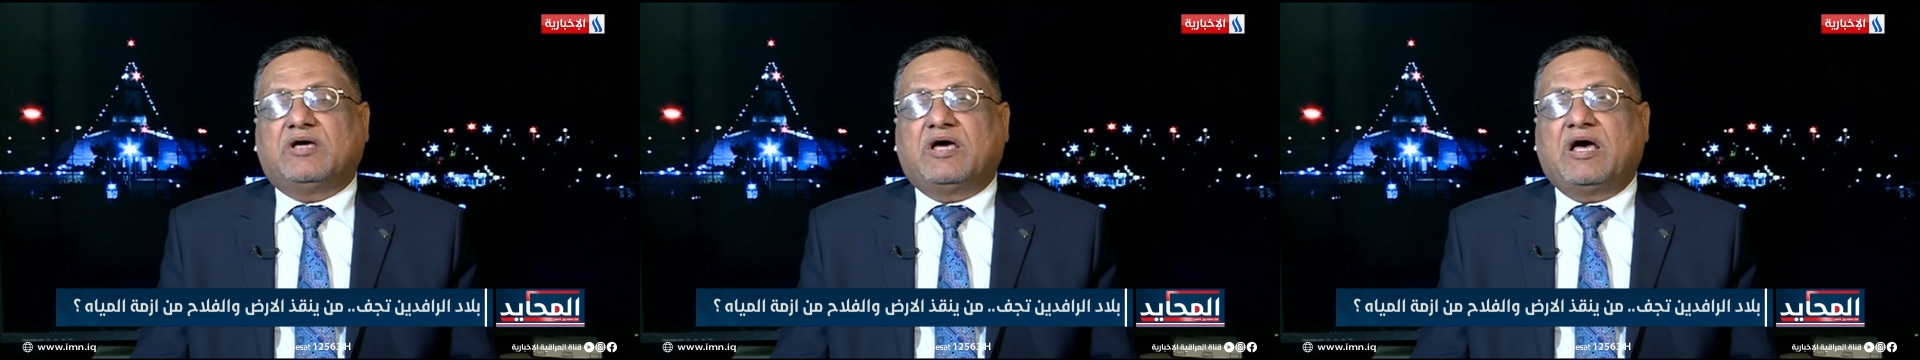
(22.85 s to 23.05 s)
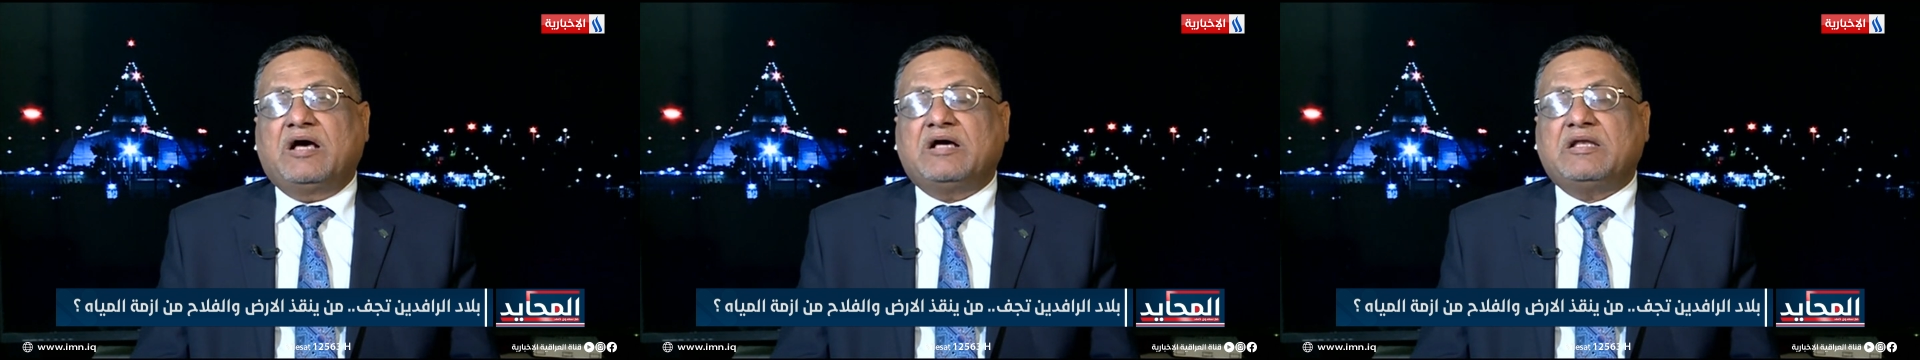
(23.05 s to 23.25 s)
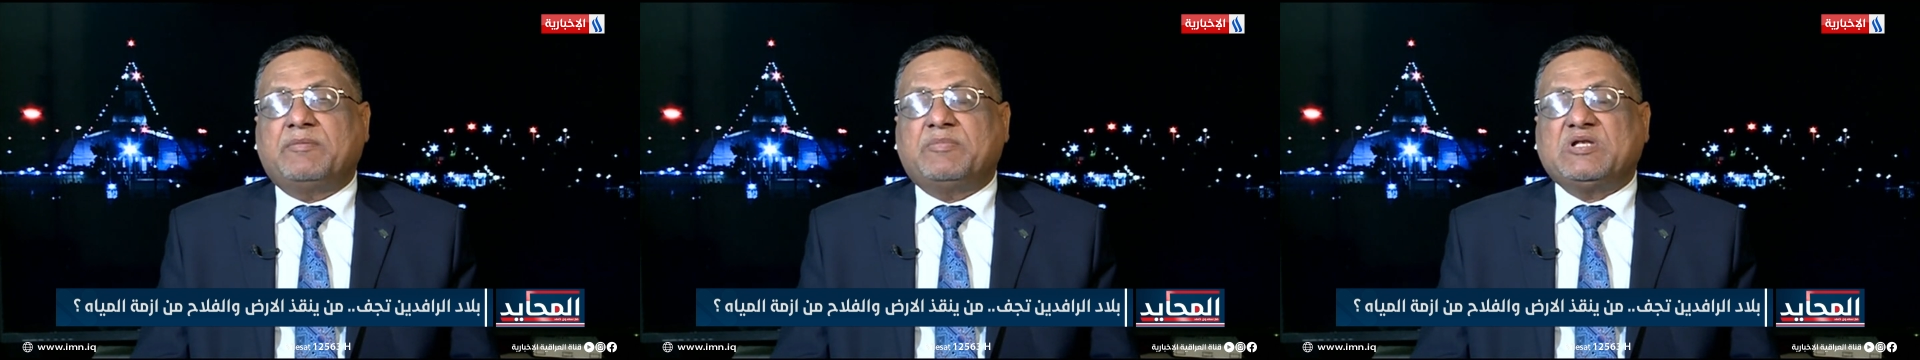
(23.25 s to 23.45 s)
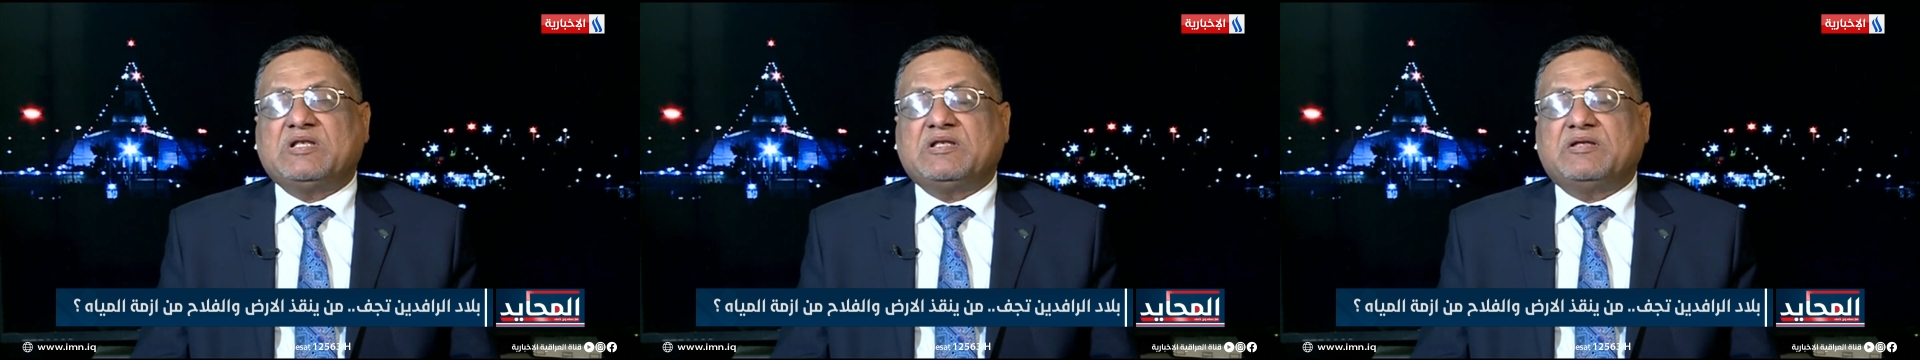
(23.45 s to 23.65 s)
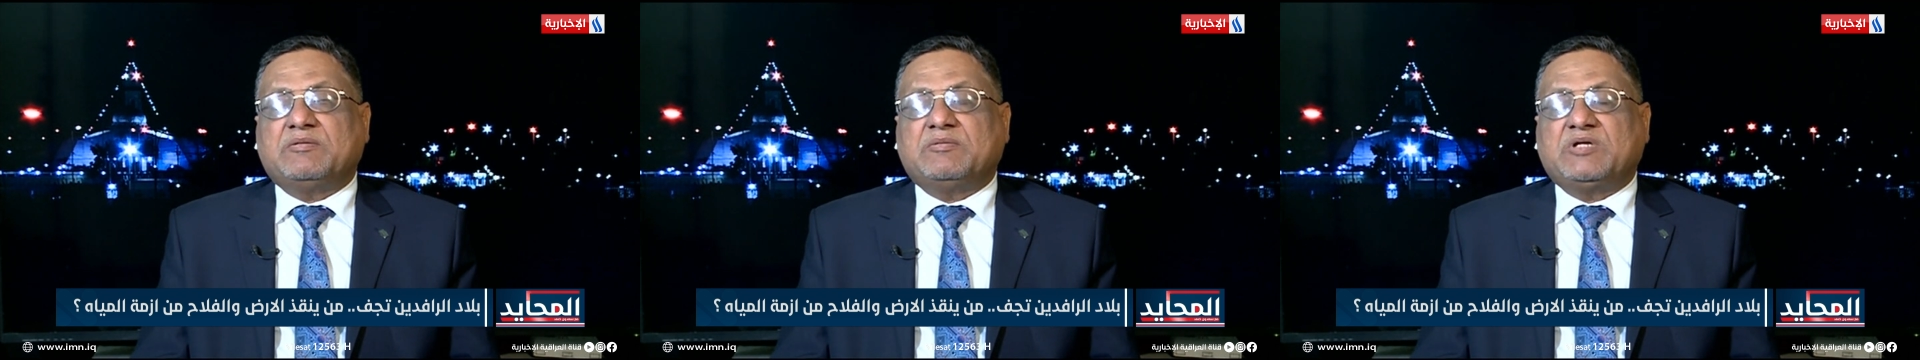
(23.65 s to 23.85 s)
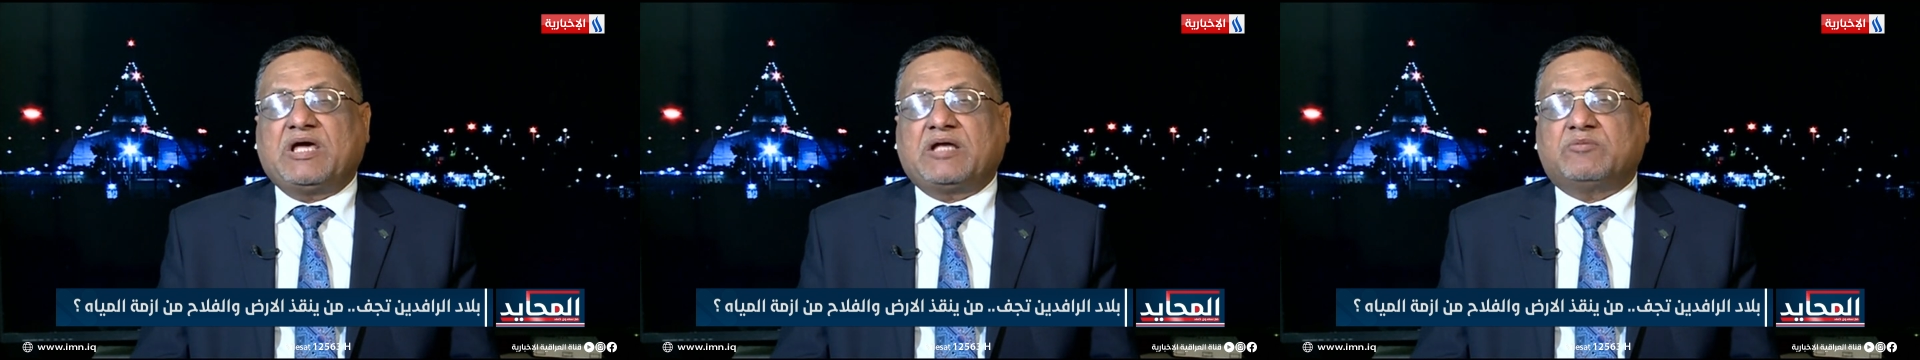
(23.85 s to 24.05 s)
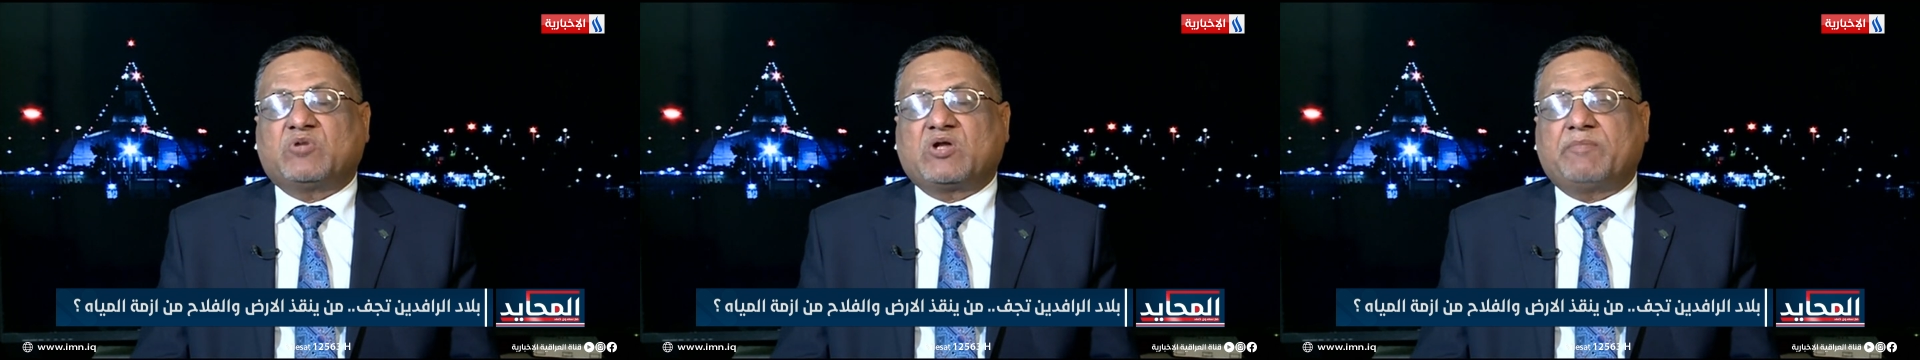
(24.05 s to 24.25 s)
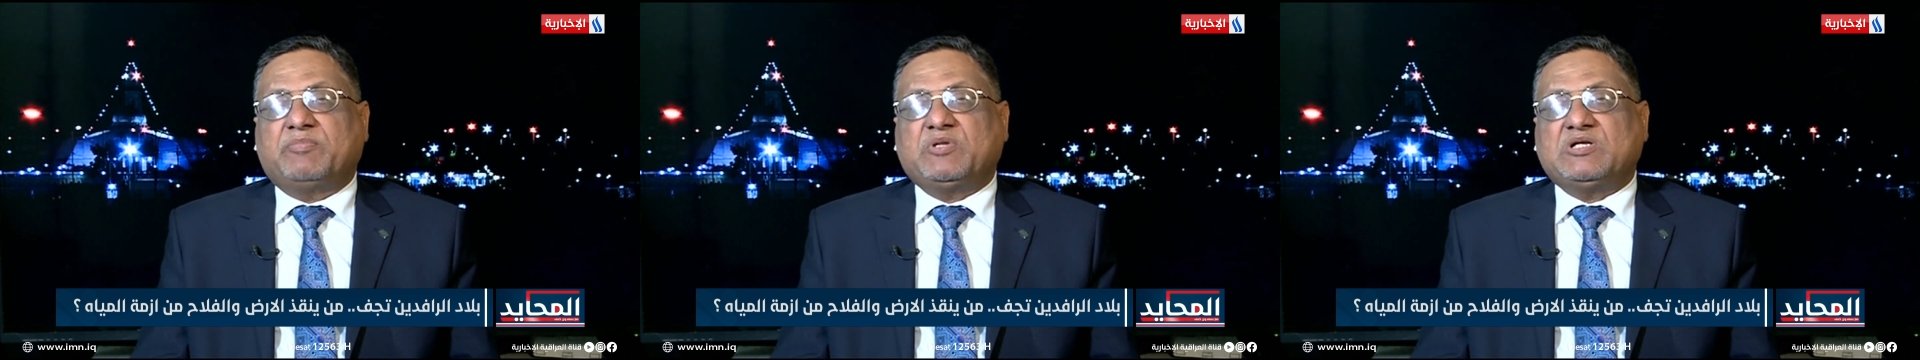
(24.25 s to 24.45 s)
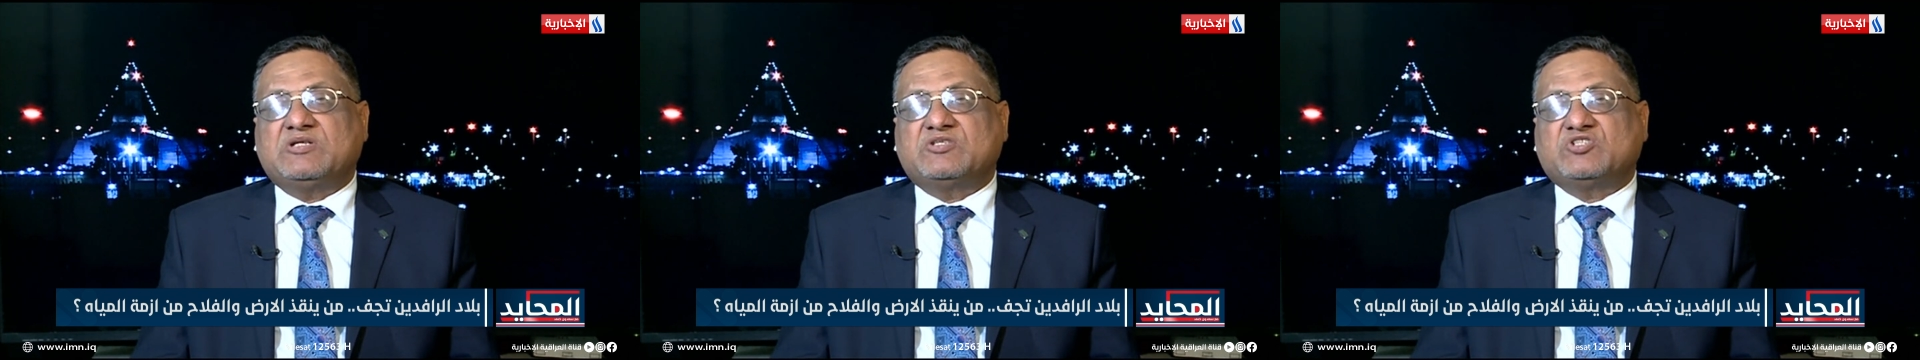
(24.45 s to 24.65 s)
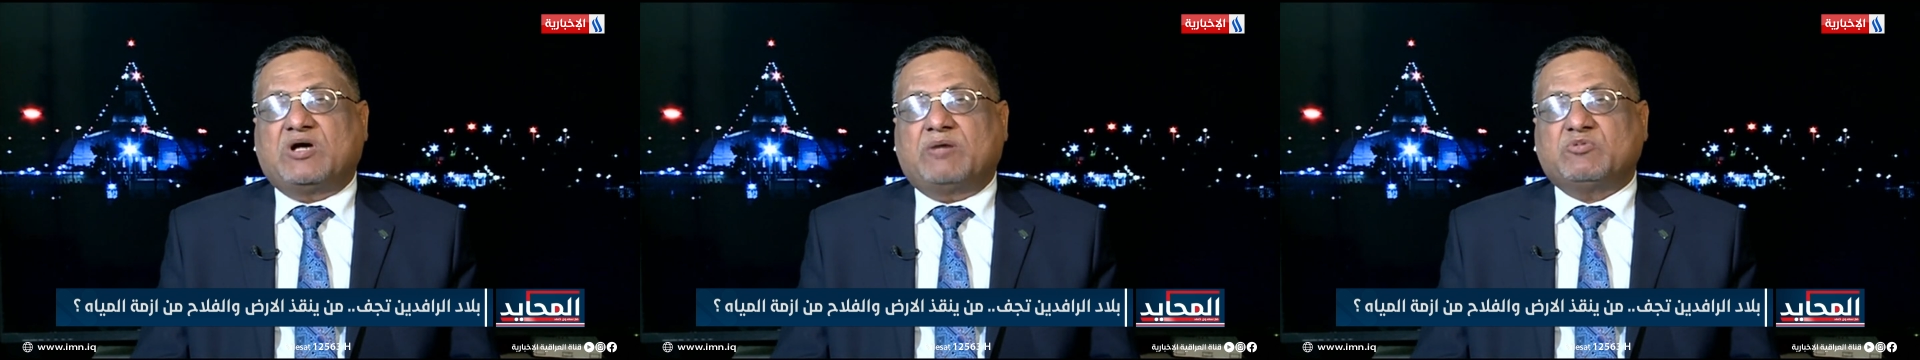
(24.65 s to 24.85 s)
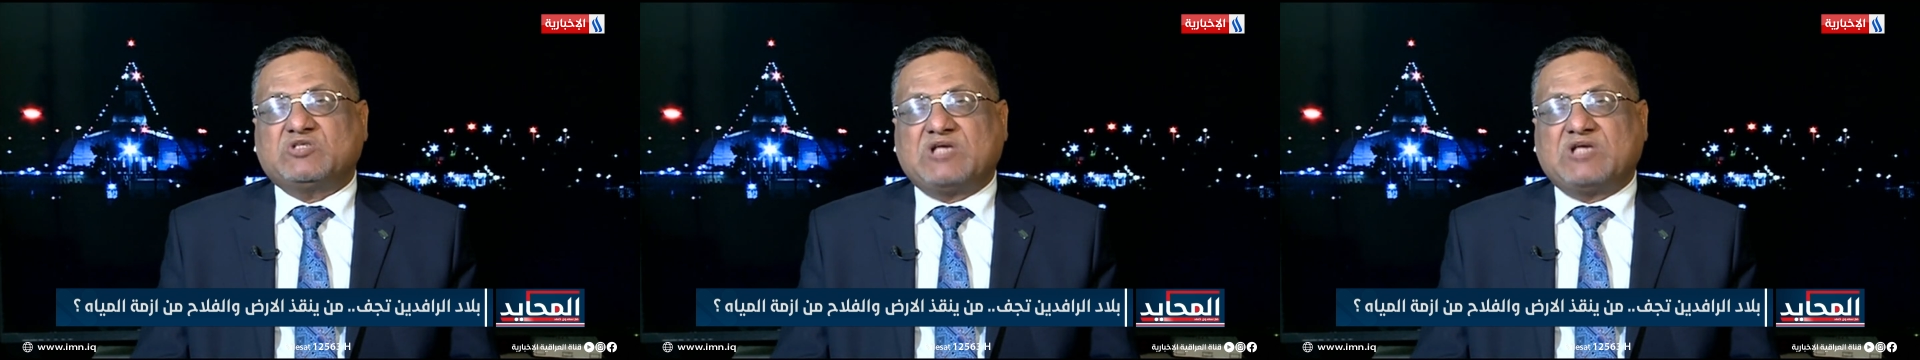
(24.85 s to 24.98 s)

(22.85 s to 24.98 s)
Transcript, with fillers: اغلب يعني مربين الجاموس